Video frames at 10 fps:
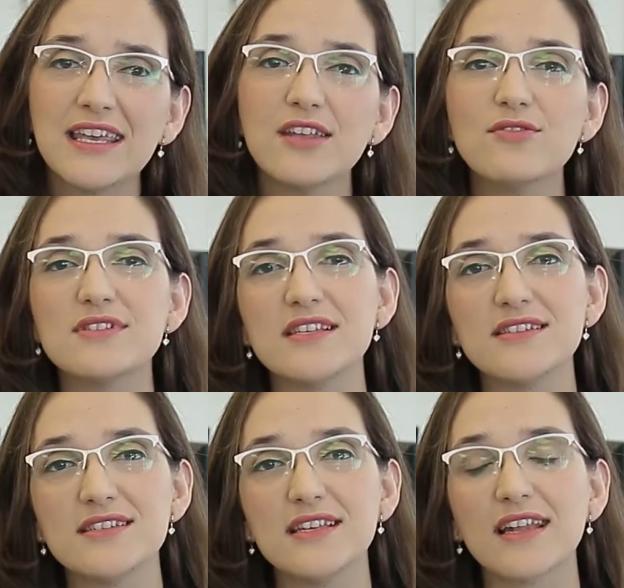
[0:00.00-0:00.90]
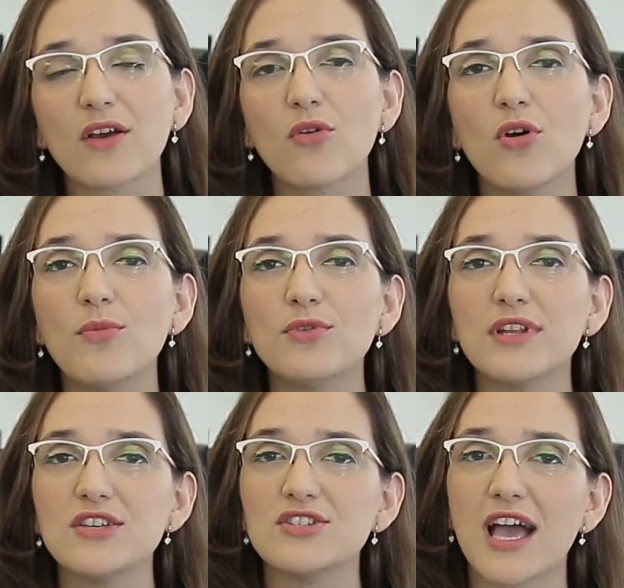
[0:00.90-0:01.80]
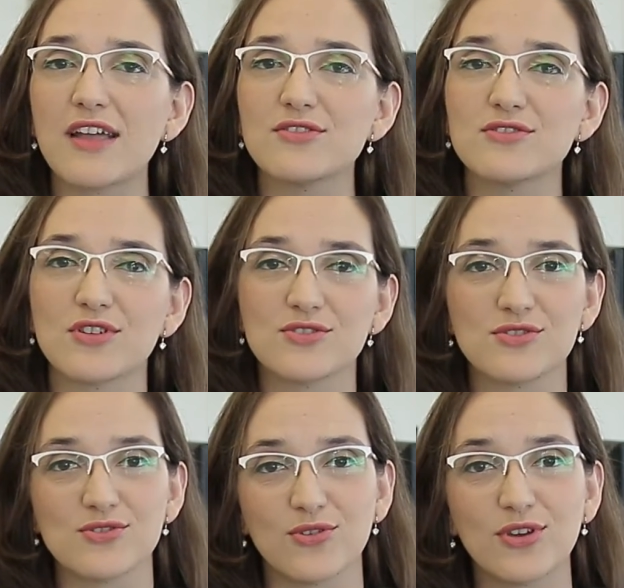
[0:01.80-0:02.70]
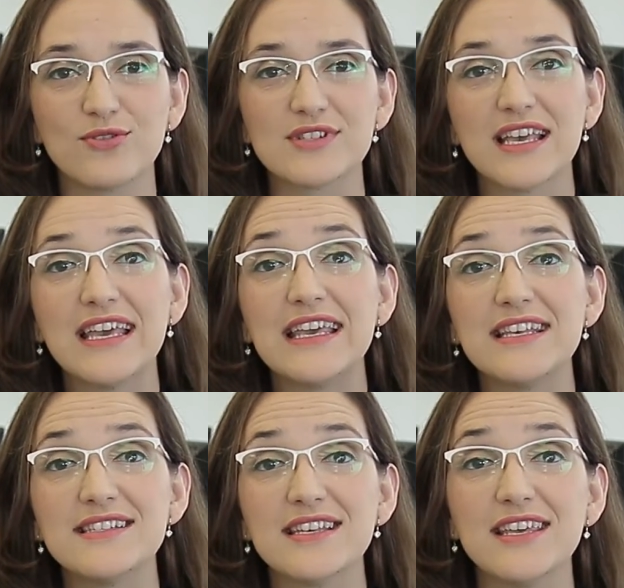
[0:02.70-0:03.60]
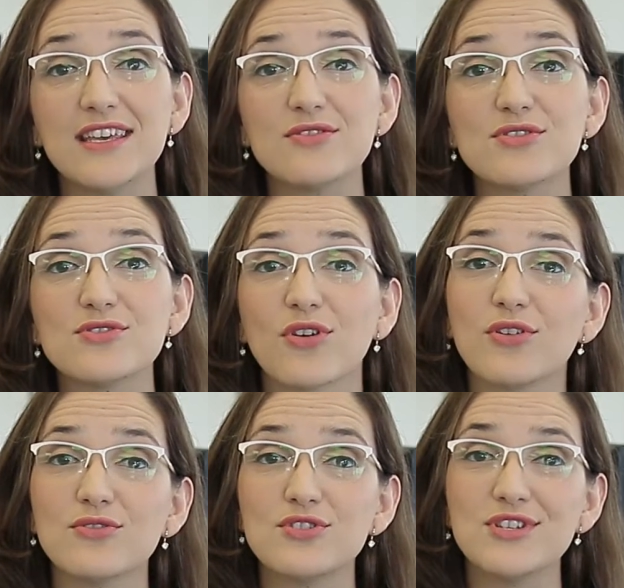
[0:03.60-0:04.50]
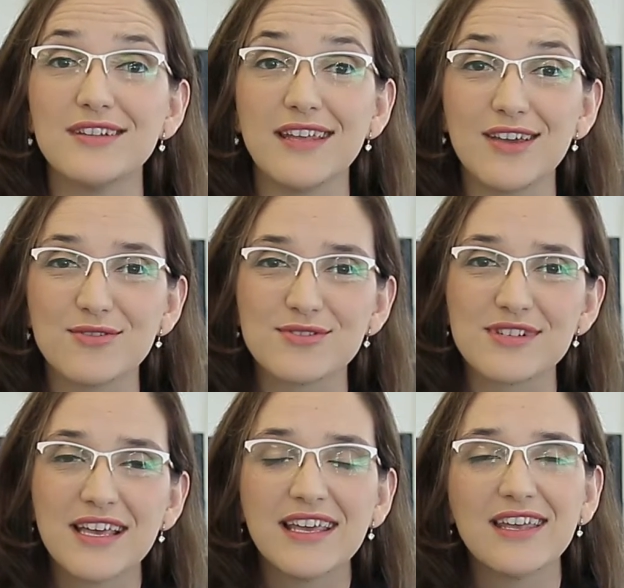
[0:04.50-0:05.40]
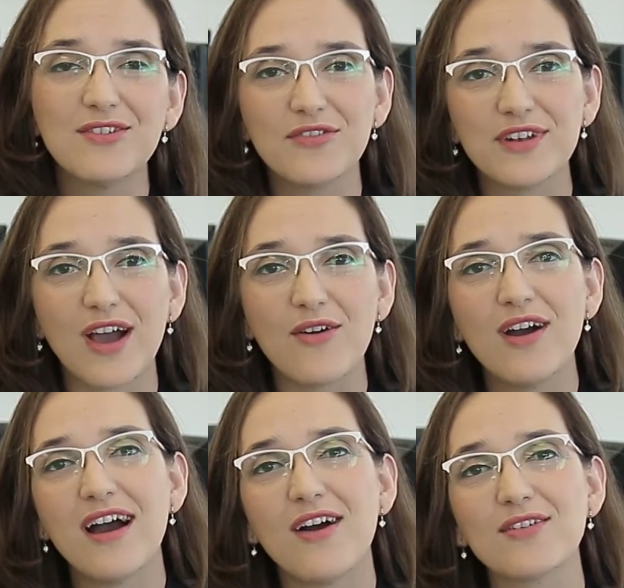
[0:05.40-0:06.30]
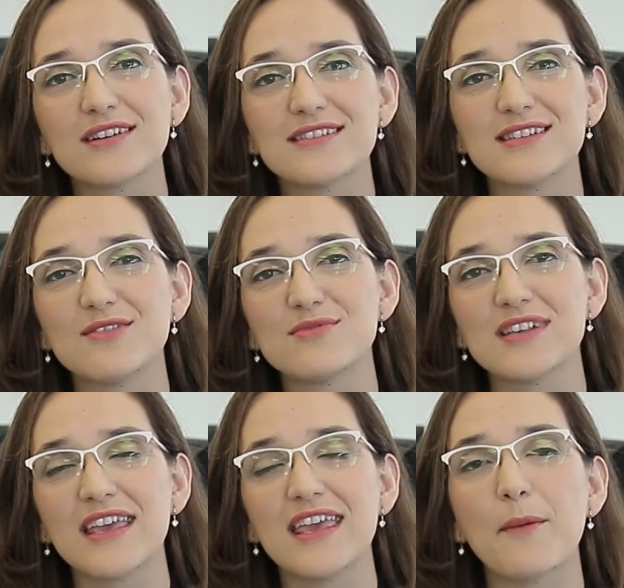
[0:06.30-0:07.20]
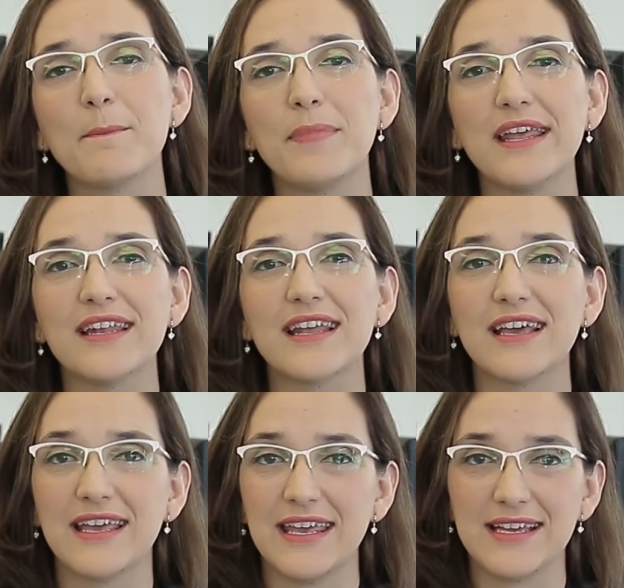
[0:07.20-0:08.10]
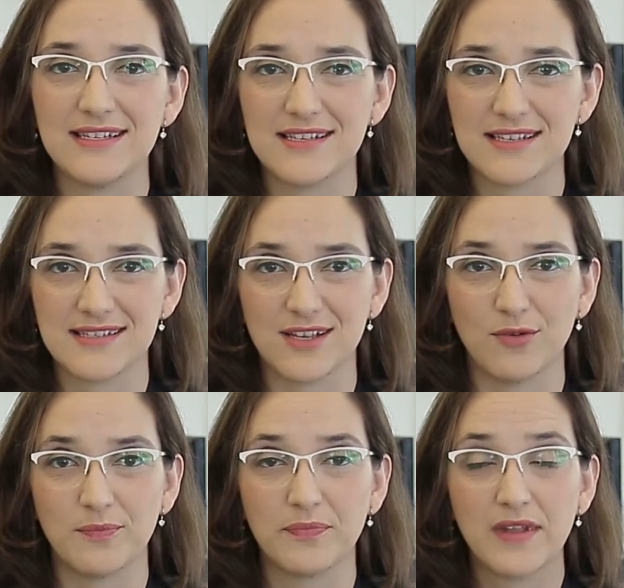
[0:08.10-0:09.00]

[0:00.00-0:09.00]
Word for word: que nos ensina como deixar os nossos sonhos e seguir os sonhos de Deus, que no final alcançamos aí a plena realização.